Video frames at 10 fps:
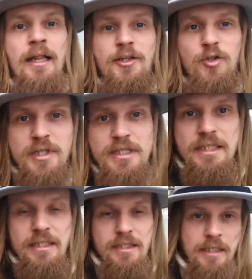Natomiast
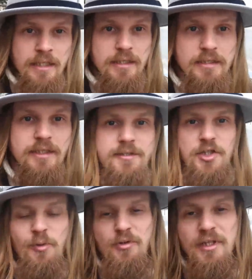
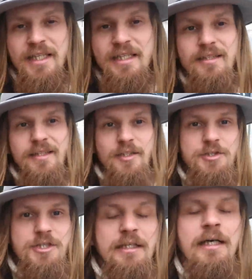jesteśmy tutaj nie dlatego,
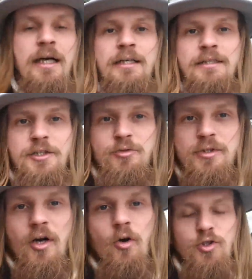że jest
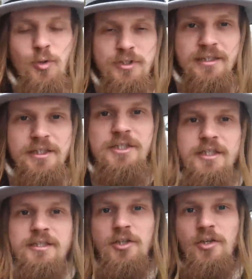tutaj ogród
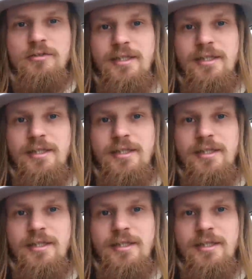botaniczny, tylko